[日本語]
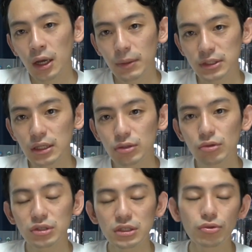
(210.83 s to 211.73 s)
まあ、戦
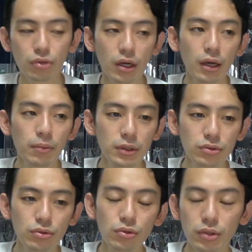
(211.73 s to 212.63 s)
闘シーンとか、まあ、
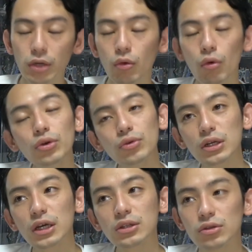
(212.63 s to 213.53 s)
そういうのが結構多いの
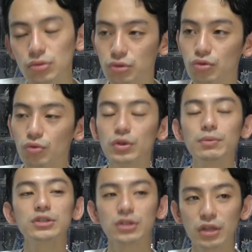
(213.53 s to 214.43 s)
かなっていうのをちょっと思い
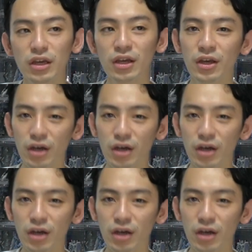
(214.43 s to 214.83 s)
ましたね。